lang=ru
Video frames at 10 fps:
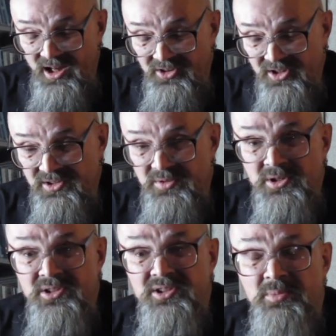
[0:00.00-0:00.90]
Алдар
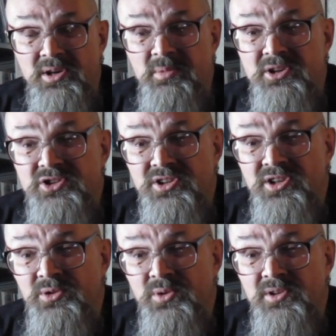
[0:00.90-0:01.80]
Твинк. Это
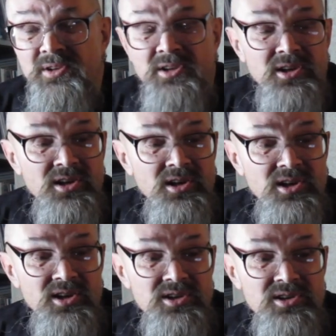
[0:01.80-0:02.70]
барабанщик, который
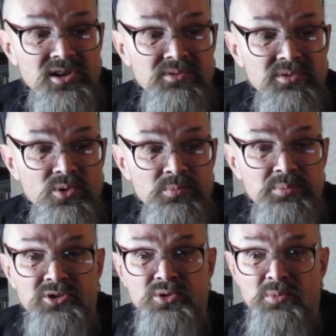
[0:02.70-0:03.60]
играл в
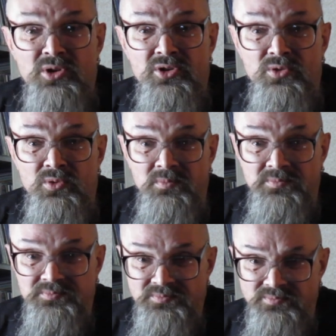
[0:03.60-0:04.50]
группе Tomorrow
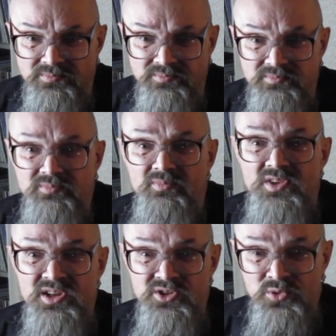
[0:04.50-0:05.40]

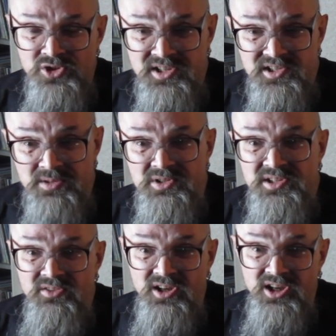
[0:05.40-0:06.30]
с участием
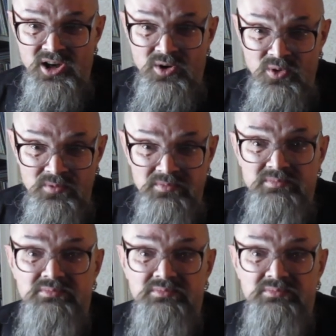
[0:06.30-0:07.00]
Стива Хау.